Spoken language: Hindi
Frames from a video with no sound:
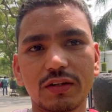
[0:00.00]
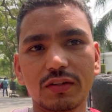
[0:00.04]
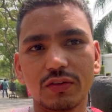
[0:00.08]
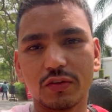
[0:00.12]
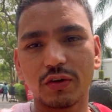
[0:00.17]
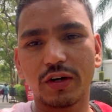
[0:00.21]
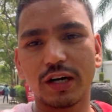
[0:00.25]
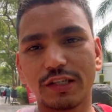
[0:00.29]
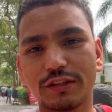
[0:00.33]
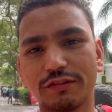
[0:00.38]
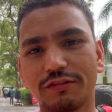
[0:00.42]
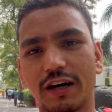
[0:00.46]
तो
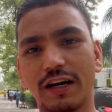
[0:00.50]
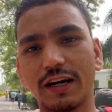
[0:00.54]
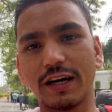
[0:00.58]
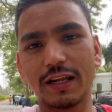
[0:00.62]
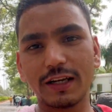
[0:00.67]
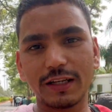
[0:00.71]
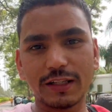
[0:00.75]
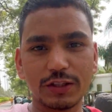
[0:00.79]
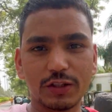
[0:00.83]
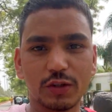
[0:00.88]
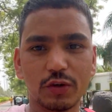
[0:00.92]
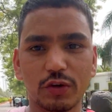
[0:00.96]
गाइज
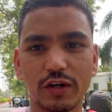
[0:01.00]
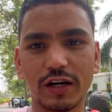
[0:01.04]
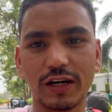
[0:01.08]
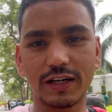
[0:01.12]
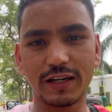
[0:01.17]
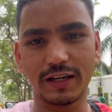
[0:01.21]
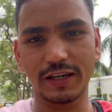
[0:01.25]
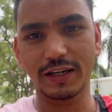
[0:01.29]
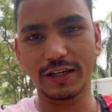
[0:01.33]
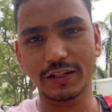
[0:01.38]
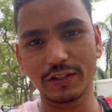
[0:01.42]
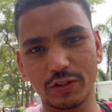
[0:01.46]
फाइनली दो
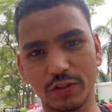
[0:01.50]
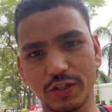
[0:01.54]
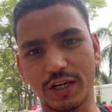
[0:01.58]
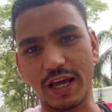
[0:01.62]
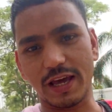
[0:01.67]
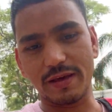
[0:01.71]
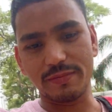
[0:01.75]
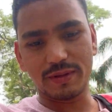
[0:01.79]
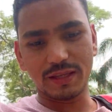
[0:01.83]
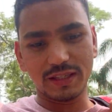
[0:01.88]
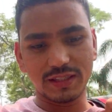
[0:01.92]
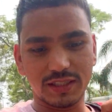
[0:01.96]
घंटे का जो
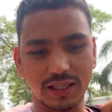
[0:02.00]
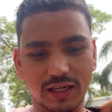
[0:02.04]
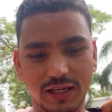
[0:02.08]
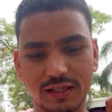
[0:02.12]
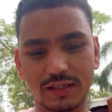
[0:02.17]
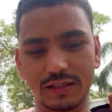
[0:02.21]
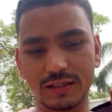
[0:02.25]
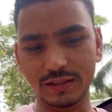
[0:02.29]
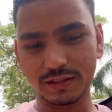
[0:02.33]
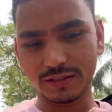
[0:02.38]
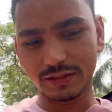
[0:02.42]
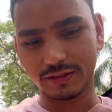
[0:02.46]
टाइमिंग था
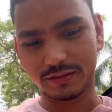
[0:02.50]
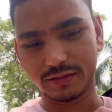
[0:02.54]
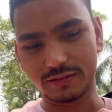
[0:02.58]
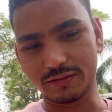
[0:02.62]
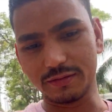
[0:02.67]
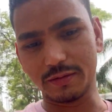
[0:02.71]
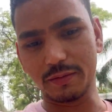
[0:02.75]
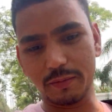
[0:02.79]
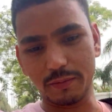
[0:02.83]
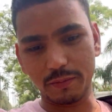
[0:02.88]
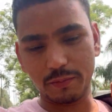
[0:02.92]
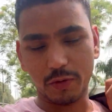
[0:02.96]

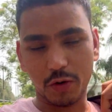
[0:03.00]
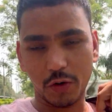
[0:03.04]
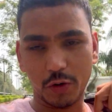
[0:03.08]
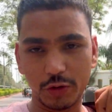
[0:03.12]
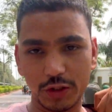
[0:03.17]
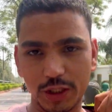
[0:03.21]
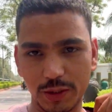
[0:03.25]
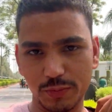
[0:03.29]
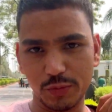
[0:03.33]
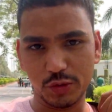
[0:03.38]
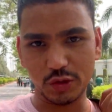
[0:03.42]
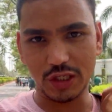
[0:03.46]
बहुत
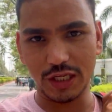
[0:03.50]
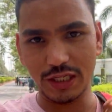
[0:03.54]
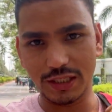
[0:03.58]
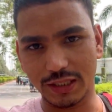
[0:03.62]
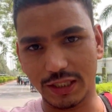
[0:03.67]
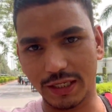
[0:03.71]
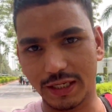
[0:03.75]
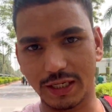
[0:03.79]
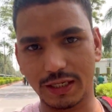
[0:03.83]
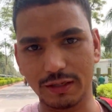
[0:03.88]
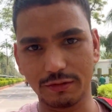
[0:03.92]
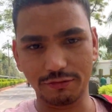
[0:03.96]
ही मुश्किल
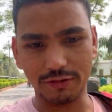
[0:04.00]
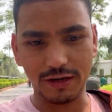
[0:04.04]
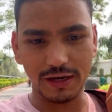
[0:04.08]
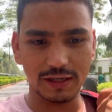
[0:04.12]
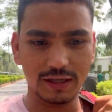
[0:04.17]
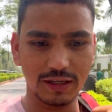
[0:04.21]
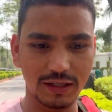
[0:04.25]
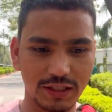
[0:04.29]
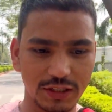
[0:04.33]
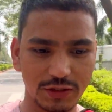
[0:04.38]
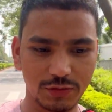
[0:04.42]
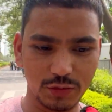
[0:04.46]
था यार
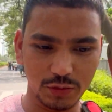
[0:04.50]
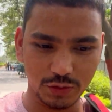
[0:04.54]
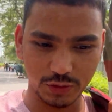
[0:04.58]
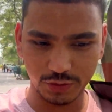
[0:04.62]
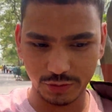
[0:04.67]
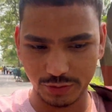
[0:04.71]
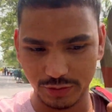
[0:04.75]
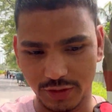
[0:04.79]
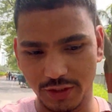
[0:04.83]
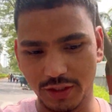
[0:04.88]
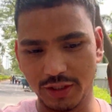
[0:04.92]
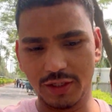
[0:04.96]
फाइनली वो
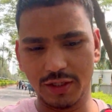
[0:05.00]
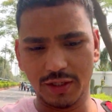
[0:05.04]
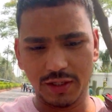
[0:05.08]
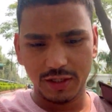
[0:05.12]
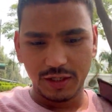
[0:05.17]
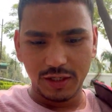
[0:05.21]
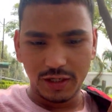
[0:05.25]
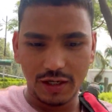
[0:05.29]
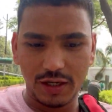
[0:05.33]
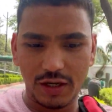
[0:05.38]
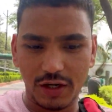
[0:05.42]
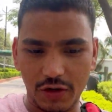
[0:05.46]

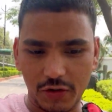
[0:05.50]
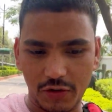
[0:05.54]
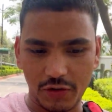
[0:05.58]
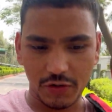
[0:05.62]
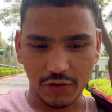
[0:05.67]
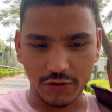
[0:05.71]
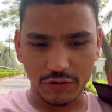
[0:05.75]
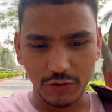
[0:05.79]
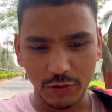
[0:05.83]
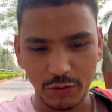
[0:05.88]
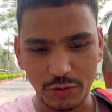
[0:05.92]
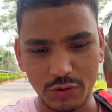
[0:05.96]

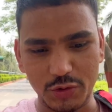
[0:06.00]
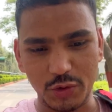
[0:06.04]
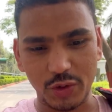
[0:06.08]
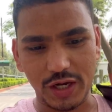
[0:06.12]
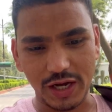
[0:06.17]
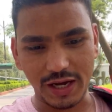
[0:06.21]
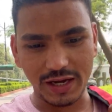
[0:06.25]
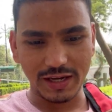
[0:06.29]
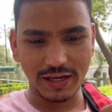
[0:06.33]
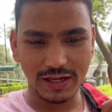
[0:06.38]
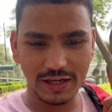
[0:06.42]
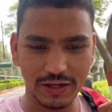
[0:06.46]
क्रॉस हो चुका
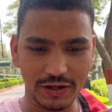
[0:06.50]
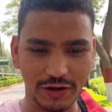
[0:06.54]
है